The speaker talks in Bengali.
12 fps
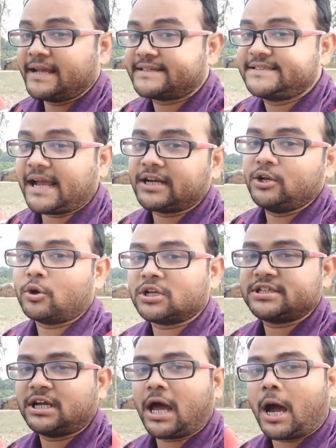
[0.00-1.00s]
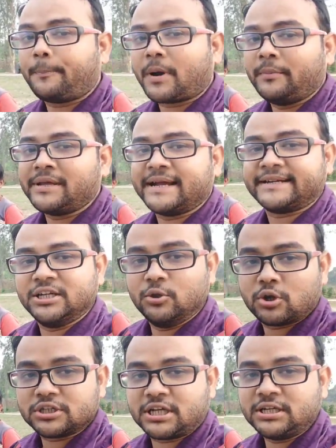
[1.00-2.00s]
এক্স্যাক্ট লোকেশান আপকামিং একটি
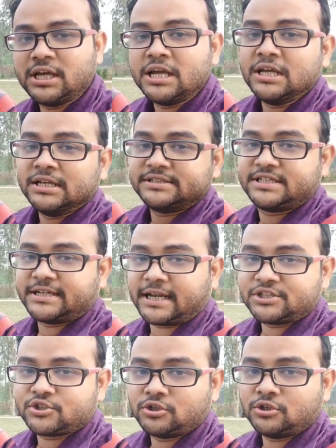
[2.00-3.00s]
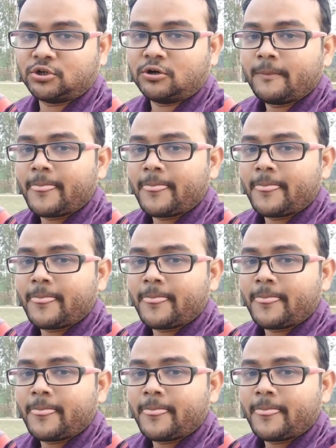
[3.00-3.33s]
লোকেশান যেটার জন্য